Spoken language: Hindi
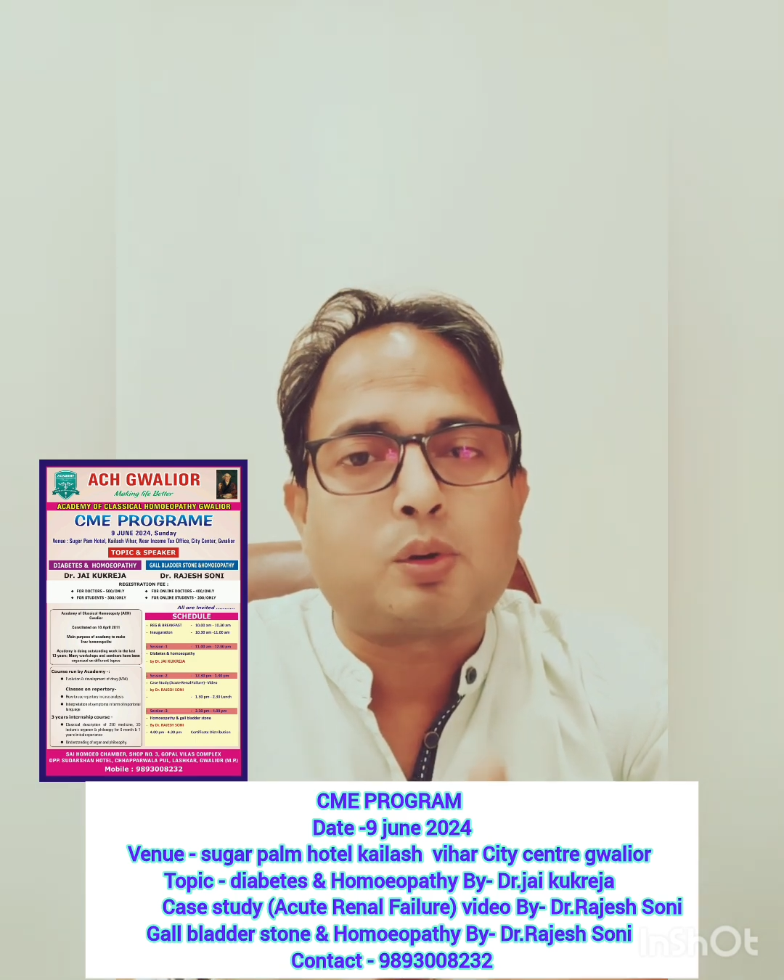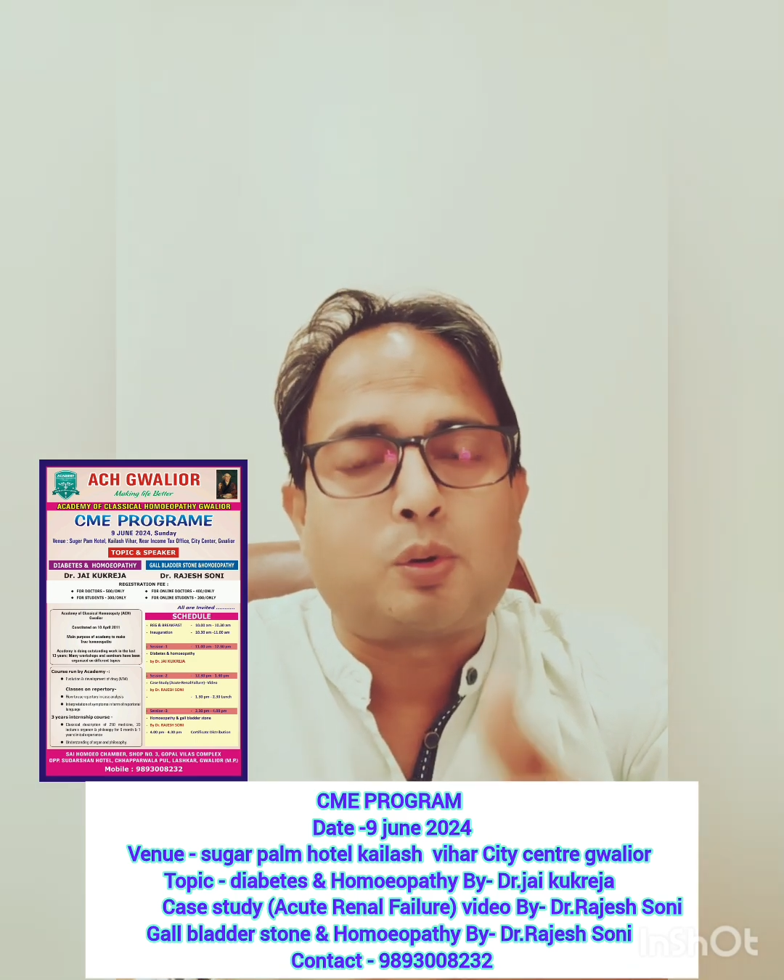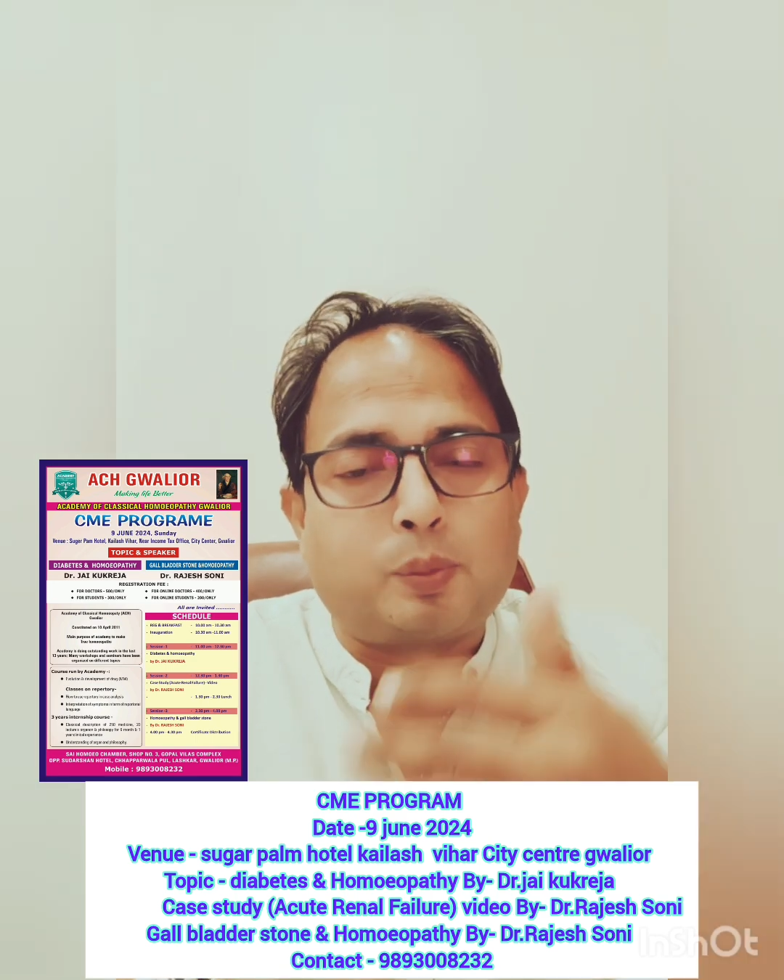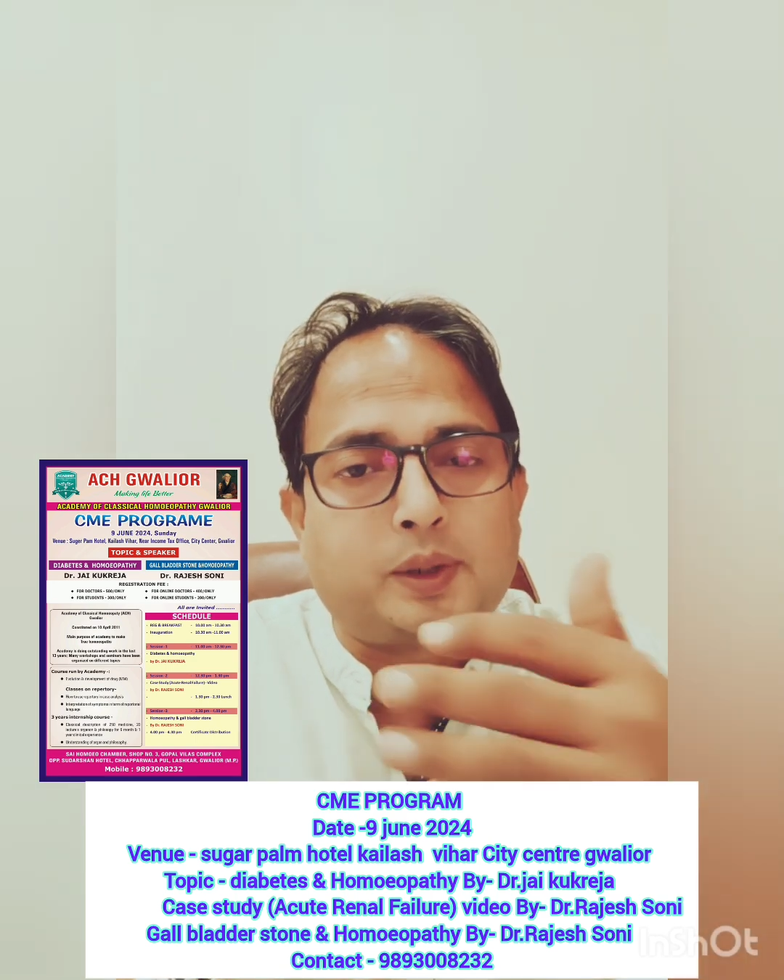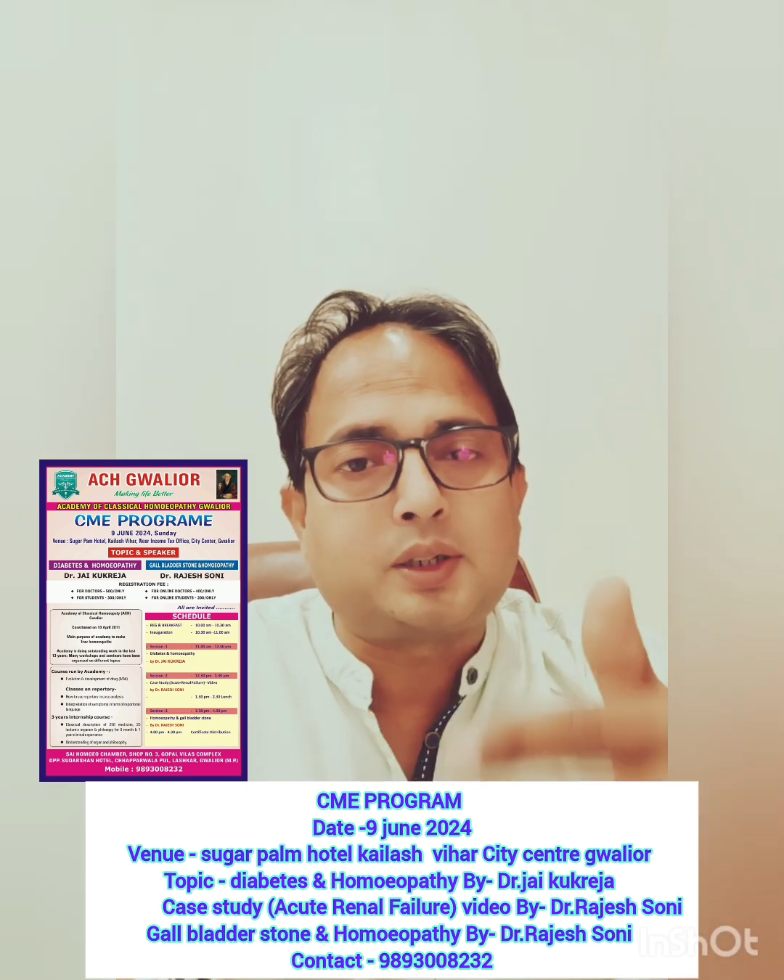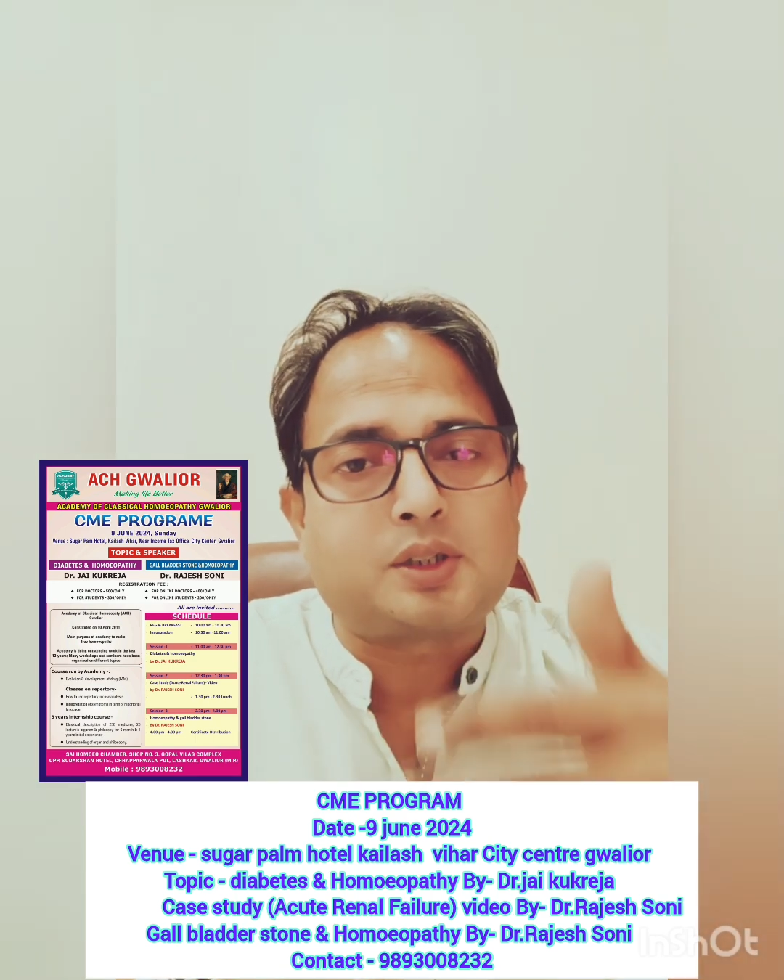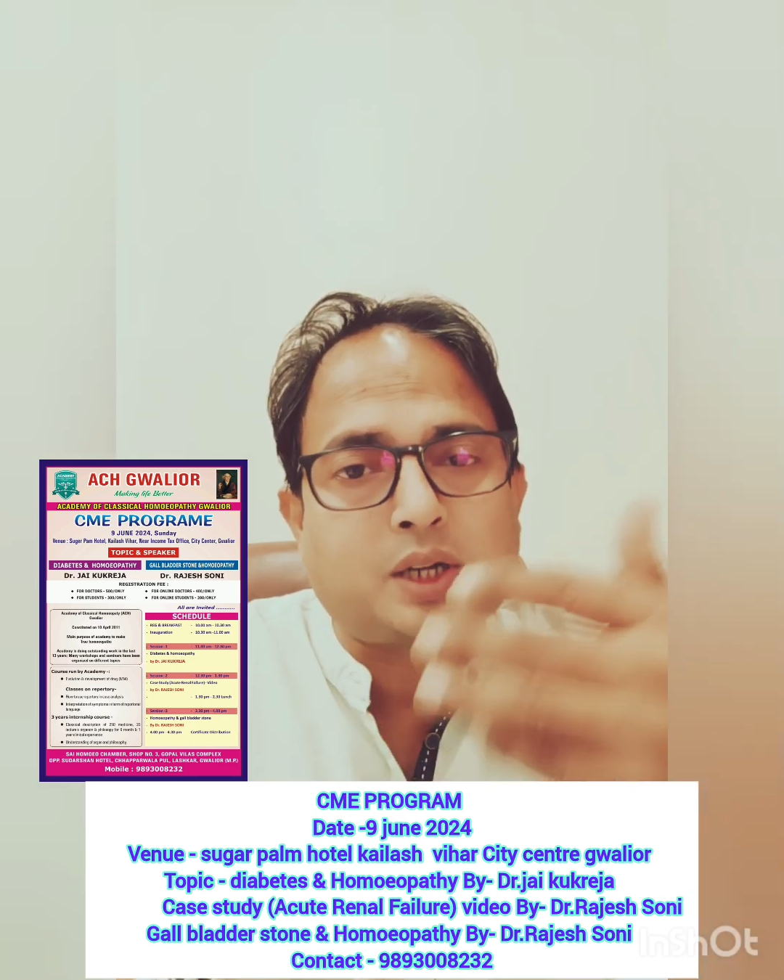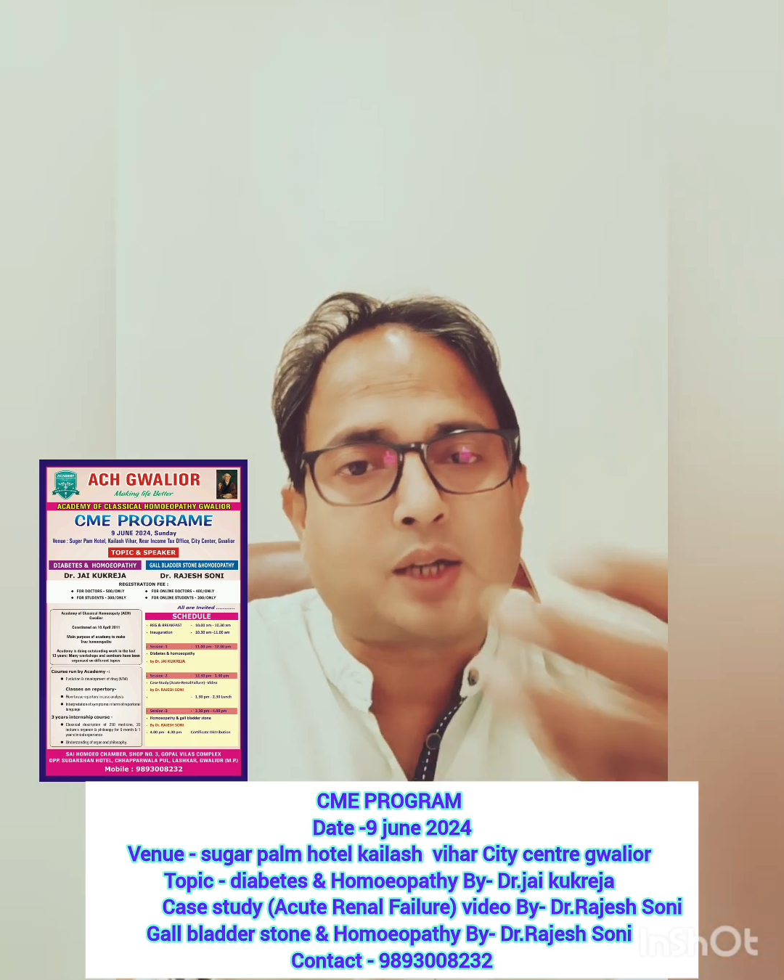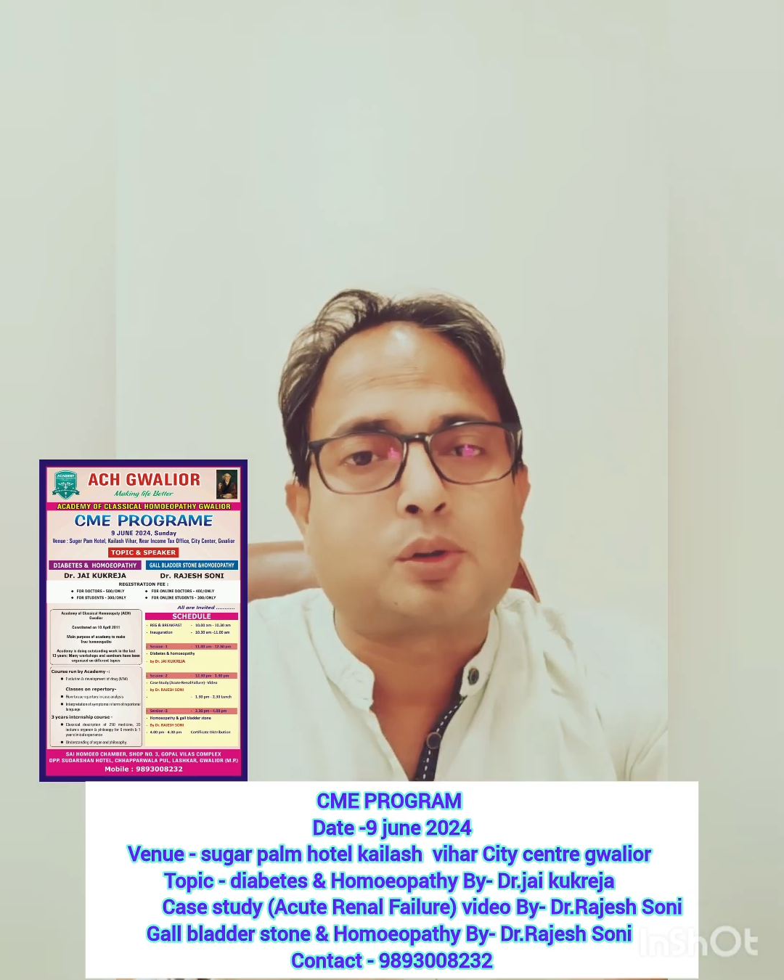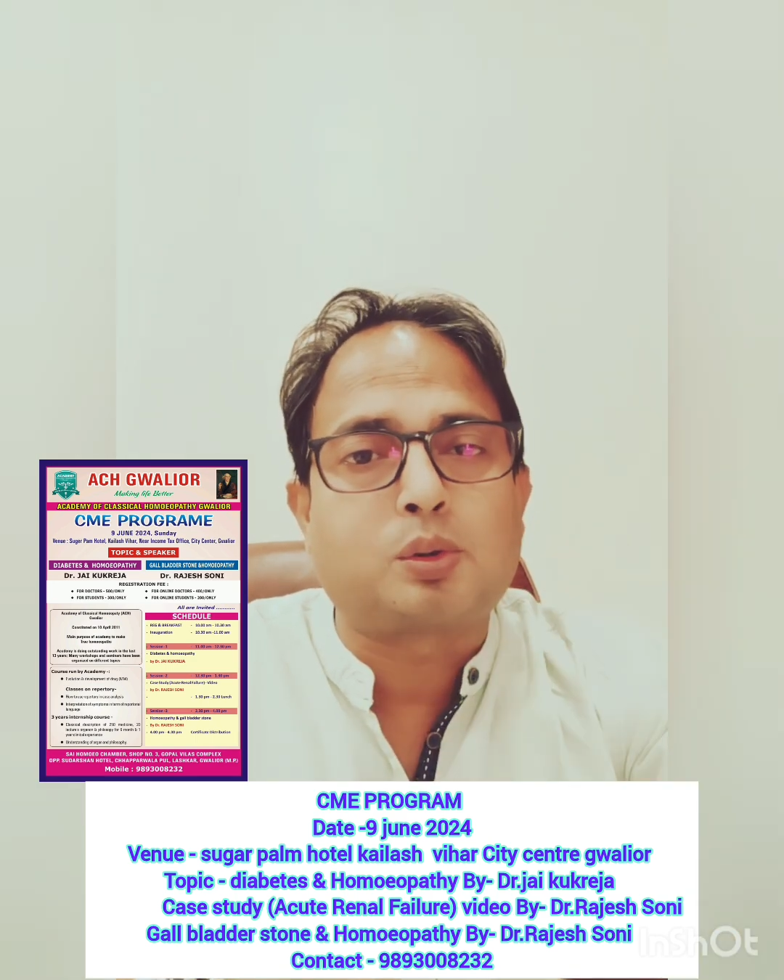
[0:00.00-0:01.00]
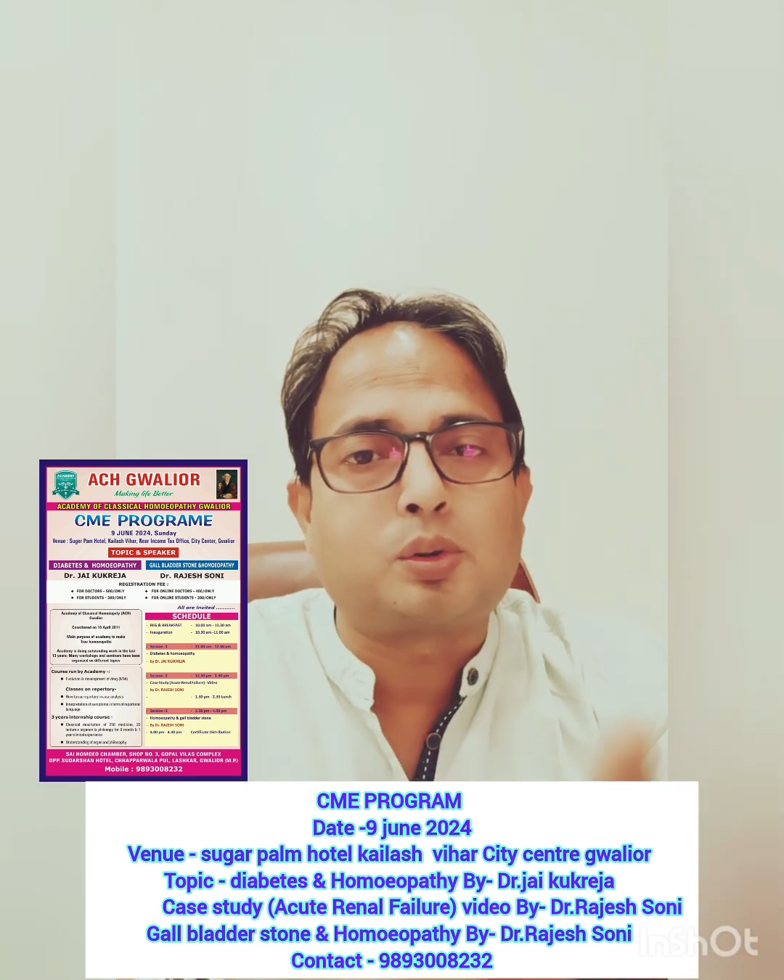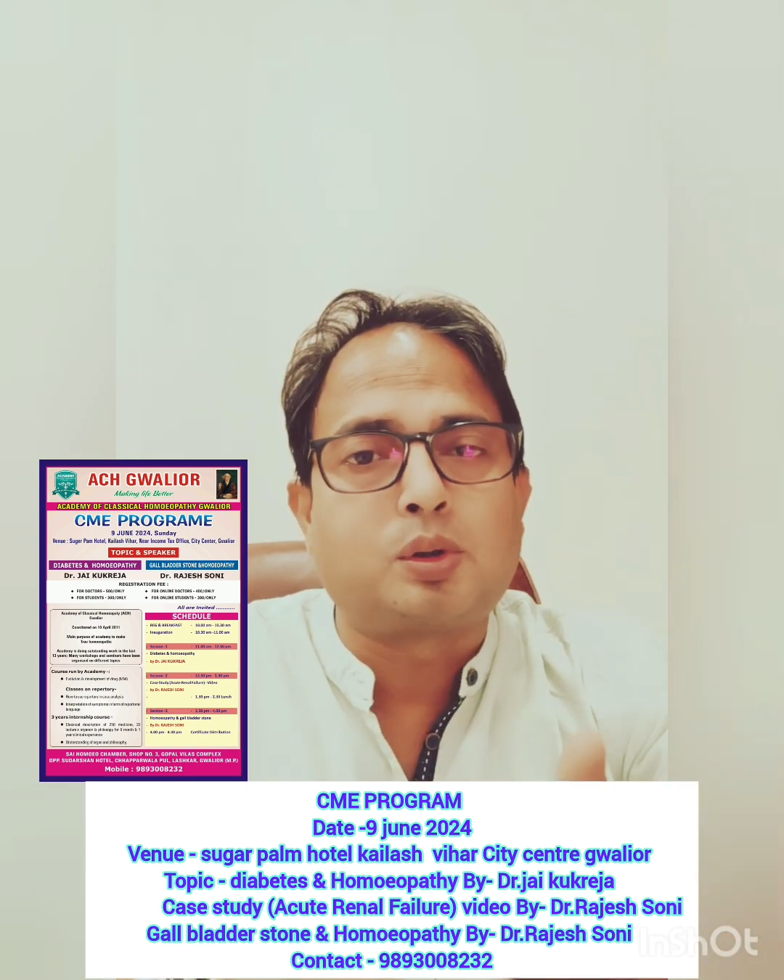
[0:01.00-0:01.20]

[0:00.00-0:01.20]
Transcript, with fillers: और होम्योपैथिक छात्रों